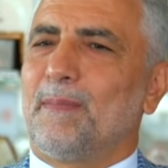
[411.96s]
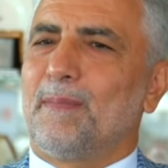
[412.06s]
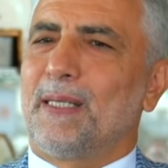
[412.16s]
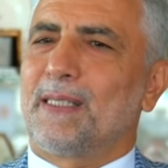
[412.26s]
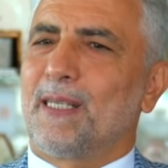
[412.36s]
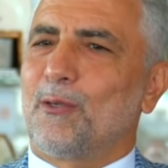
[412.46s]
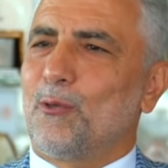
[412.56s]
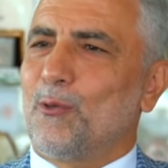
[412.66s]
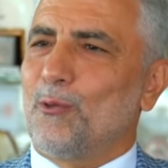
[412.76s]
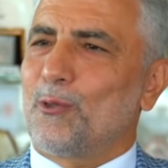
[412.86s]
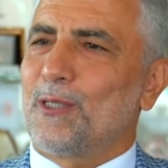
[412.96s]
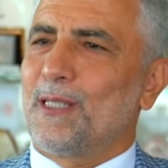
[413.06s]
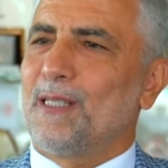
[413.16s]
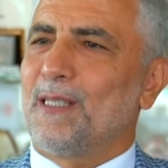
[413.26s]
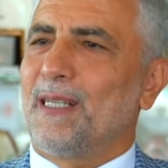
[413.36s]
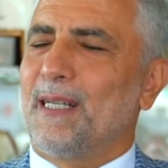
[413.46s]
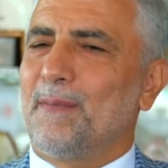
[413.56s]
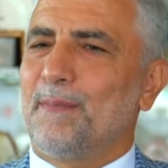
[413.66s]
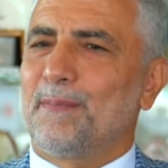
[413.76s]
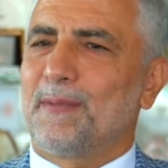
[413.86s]
meslek kuruluşları,
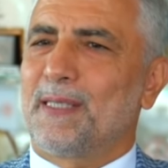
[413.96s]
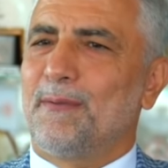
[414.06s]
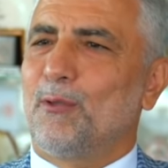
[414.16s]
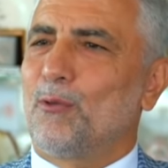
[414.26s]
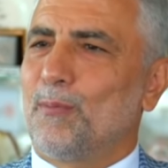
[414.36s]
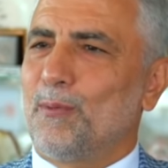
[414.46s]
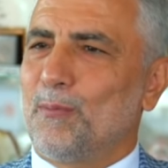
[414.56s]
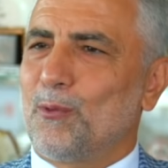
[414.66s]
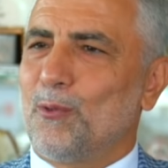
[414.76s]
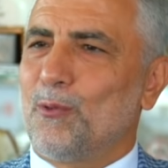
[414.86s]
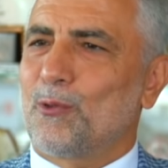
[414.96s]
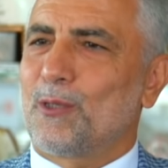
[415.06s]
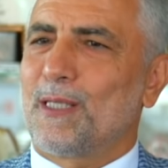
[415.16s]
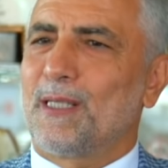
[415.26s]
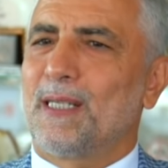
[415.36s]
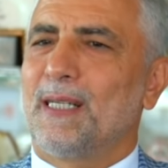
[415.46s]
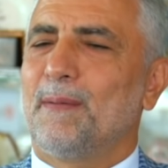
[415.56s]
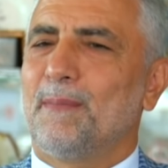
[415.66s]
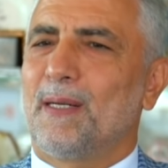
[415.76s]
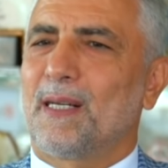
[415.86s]
hem sivil toplum kuruluşları,
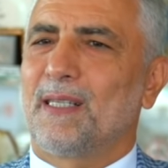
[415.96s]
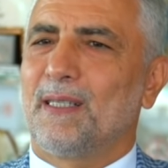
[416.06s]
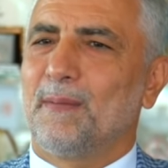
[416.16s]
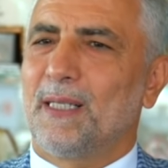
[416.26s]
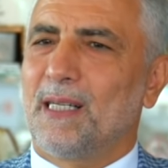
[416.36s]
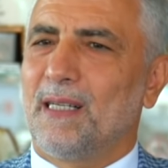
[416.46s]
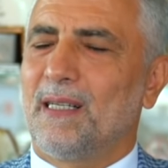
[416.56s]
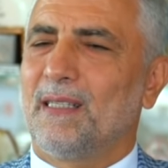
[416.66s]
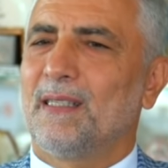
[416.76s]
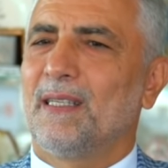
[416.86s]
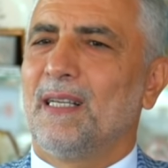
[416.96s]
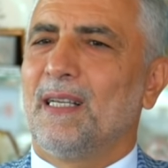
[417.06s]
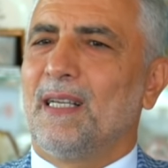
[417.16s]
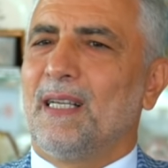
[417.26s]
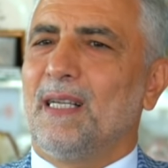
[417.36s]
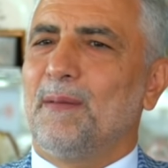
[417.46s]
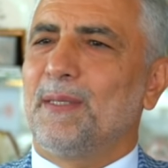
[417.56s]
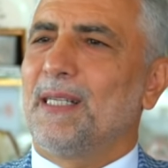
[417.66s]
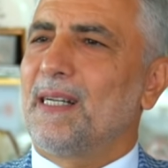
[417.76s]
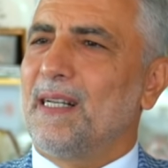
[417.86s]
hem akademik hayat hem
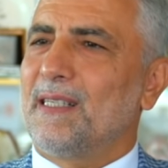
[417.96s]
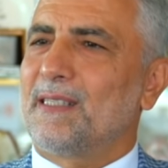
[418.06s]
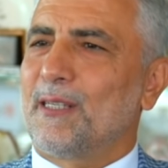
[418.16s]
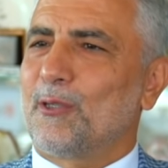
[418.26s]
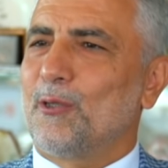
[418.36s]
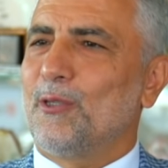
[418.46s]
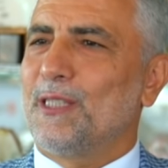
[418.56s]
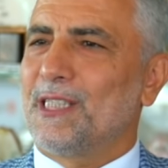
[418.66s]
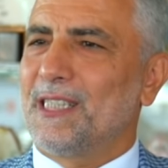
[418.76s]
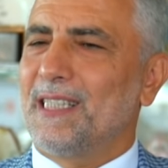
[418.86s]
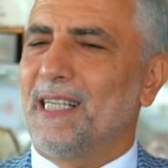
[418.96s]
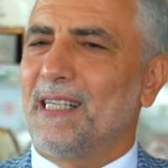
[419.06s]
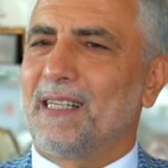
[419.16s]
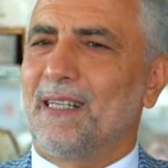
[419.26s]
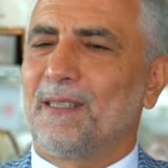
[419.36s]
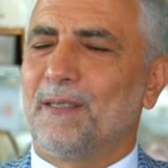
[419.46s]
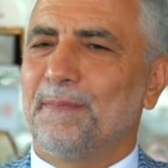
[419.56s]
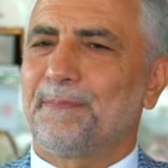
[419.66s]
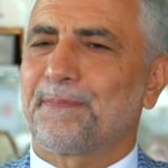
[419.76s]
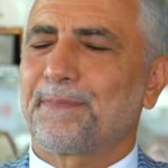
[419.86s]
de reel sektörün içinde yer aldım.